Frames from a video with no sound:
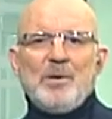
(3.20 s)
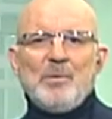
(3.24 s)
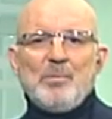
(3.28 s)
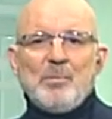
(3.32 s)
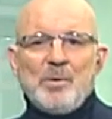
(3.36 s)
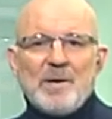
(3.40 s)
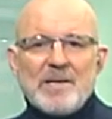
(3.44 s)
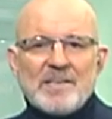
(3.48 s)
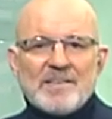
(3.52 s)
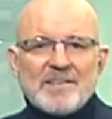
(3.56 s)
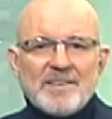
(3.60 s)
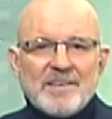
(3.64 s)

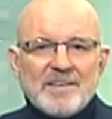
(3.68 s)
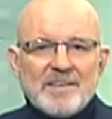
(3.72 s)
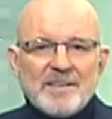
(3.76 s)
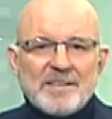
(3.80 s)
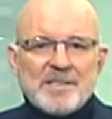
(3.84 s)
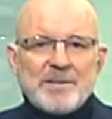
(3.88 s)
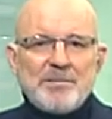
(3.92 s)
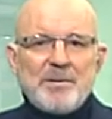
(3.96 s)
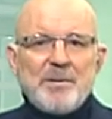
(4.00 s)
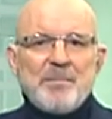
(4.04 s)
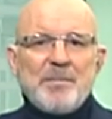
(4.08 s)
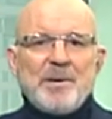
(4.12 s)
Buenas
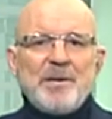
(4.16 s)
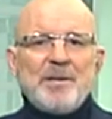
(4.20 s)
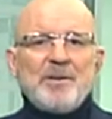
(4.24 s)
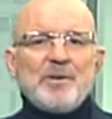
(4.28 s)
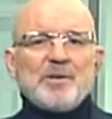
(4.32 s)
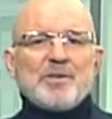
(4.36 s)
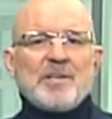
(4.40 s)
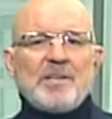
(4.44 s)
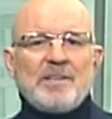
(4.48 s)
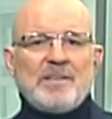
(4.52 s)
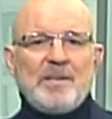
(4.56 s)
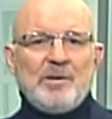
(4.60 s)
tardes y
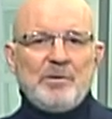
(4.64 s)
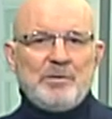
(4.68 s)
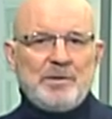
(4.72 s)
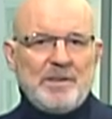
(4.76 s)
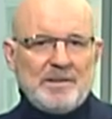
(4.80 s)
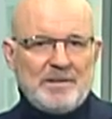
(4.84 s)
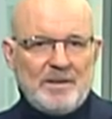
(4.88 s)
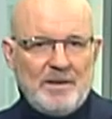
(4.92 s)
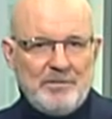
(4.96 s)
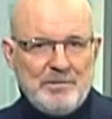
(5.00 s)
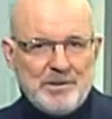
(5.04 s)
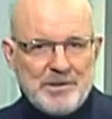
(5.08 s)
bienvenidos a
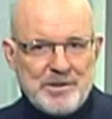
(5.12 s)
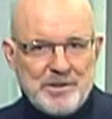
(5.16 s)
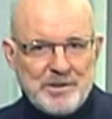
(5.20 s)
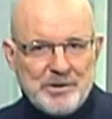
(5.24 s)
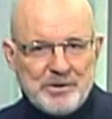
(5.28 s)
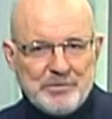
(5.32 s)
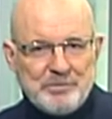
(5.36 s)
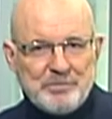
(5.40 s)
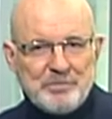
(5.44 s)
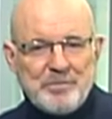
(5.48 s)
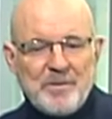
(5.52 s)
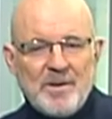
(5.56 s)
Andalucía
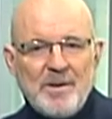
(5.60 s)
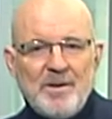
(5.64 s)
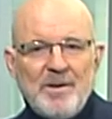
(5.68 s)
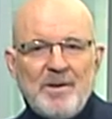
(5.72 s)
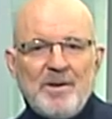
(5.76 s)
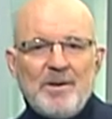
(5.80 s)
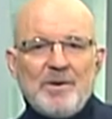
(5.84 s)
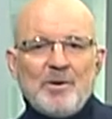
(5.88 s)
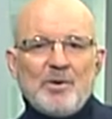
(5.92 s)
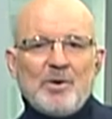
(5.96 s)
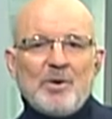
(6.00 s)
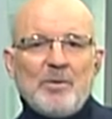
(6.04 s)
Televisión.
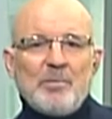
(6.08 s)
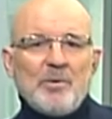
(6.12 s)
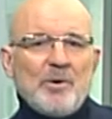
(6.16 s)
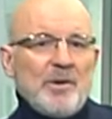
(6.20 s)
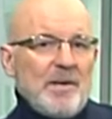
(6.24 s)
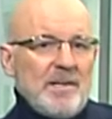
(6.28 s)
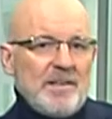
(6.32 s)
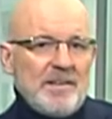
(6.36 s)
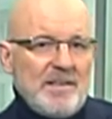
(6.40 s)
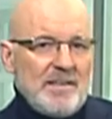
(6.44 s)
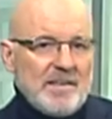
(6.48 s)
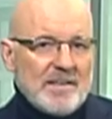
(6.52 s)
Como no
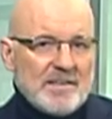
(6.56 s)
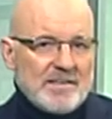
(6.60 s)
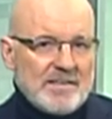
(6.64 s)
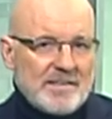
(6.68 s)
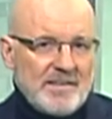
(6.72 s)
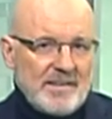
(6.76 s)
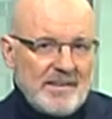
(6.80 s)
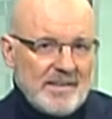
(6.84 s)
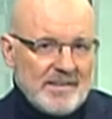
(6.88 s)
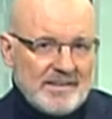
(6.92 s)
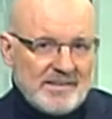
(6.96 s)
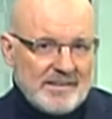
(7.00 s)
hay días
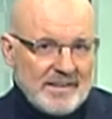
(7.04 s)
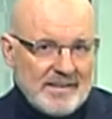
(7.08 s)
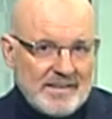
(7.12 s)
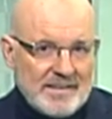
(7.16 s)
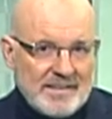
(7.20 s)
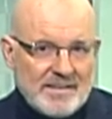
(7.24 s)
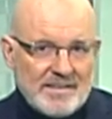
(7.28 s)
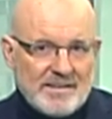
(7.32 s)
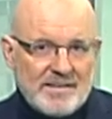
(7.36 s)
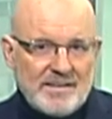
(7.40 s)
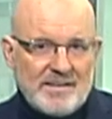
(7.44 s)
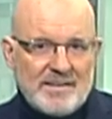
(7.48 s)
sin
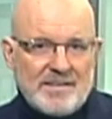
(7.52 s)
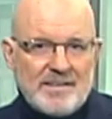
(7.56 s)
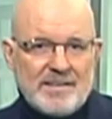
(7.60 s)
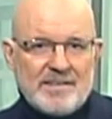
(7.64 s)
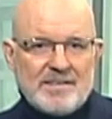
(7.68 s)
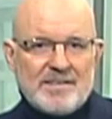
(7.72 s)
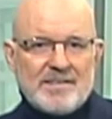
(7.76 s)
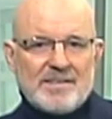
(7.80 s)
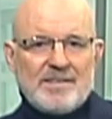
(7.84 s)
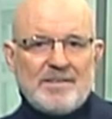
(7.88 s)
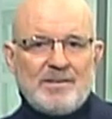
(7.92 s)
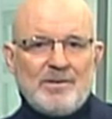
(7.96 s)

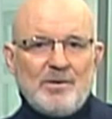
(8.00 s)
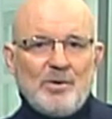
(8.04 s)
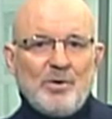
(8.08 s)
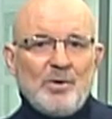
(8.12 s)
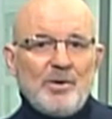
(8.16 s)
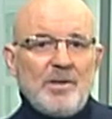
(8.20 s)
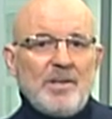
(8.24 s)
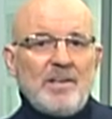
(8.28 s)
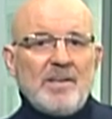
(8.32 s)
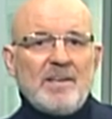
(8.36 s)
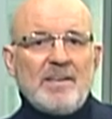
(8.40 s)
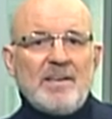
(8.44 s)
estadísticas,
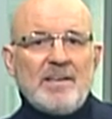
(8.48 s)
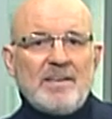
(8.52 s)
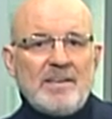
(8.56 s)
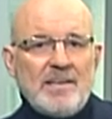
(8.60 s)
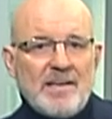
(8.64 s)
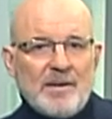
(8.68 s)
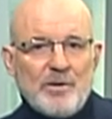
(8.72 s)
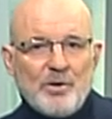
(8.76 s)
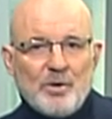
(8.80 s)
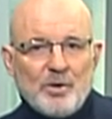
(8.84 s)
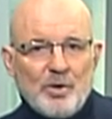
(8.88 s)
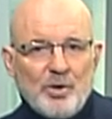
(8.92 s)
hoy el
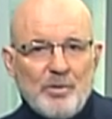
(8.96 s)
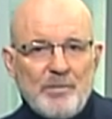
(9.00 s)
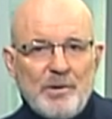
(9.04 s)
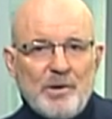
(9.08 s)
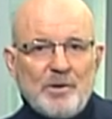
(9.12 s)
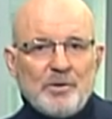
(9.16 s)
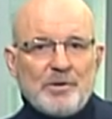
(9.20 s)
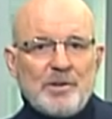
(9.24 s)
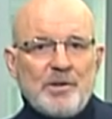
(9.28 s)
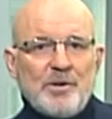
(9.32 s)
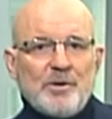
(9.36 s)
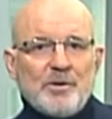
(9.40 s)
diario
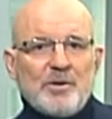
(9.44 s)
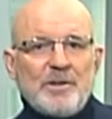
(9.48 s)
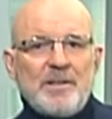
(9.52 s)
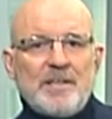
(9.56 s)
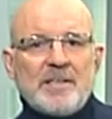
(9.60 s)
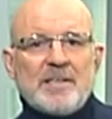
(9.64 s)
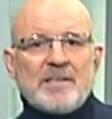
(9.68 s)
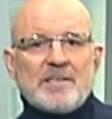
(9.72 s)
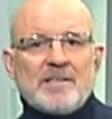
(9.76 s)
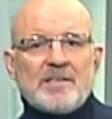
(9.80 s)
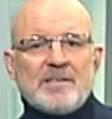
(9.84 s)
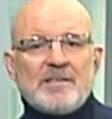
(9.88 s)
económico Cinco
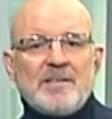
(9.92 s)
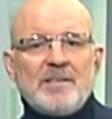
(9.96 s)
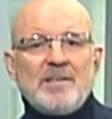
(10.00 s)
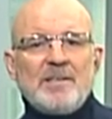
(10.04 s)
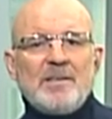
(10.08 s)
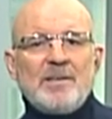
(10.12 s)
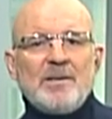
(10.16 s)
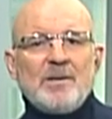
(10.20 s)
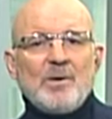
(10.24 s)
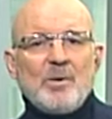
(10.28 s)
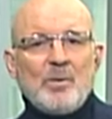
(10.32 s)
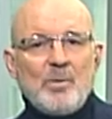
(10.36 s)
Días
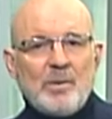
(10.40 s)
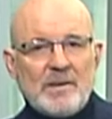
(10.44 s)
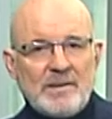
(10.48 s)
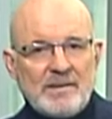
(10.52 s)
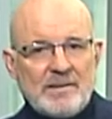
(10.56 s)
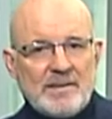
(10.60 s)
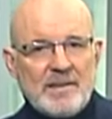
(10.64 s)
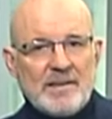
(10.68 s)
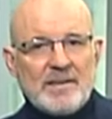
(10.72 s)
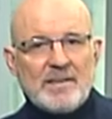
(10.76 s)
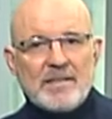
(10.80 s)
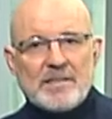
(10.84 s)

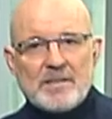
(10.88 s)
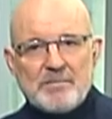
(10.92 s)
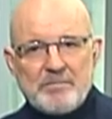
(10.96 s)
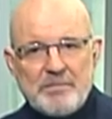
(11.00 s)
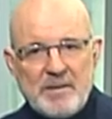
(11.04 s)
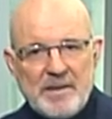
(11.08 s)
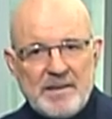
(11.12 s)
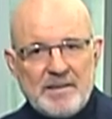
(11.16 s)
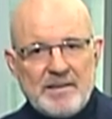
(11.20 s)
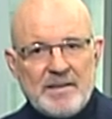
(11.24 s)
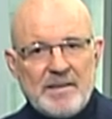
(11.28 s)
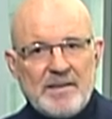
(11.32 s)
cuenta que
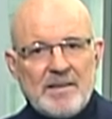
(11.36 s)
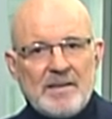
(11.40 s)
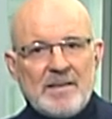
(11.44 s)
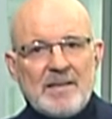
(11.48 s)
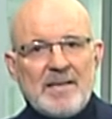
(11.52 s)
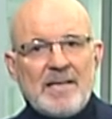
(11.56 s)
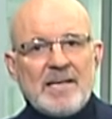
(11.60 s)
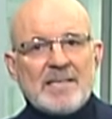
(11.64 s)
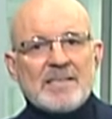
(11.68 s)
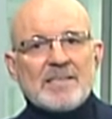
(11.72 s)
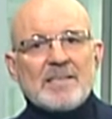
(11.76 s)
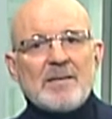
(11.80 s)
España
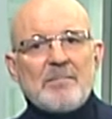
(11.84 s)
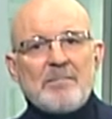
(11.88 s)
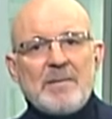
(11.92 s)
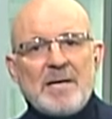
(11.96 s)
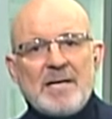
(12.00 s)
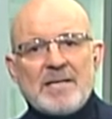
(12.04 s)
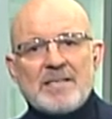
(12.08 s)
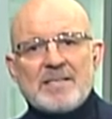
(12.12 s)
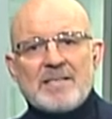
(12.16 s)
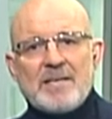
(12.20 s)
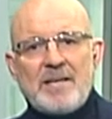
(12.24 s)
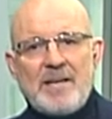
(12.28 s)
gasta
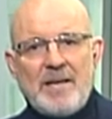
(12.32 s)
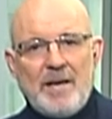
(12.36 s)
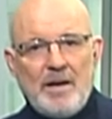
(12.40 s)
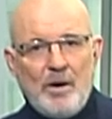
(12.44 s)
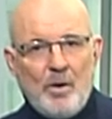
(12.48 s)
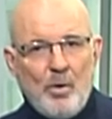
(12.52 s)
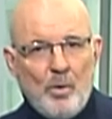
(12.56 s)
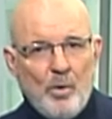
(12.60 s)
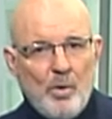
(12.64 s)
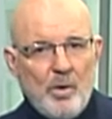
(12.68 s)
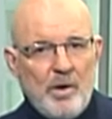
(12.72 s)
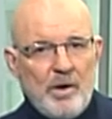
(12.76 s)
más en
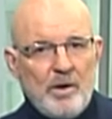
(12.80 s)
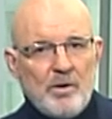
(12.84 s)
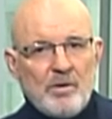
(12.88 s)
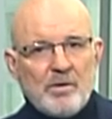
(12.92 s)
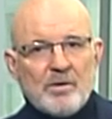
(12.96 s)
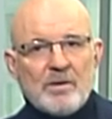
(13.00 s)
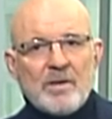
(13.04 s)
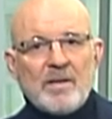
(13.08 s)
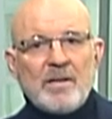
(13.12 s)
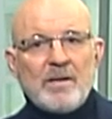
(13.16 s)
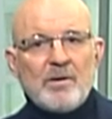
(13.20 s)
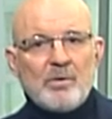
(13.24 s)

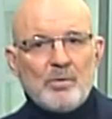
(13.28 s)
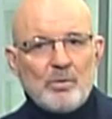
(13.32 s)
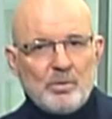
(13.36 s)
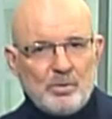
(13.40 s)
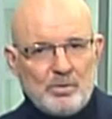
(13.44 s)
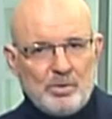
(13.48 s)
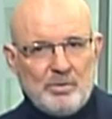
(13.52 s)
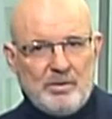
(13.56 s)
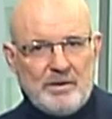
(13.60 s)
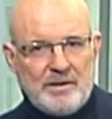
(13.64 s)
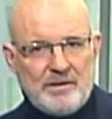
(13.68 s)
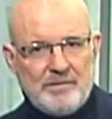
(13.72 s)
juego que en
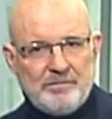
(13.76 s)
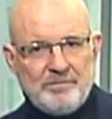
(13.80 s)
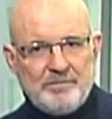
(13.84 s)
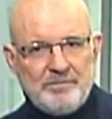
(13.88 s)
cultura.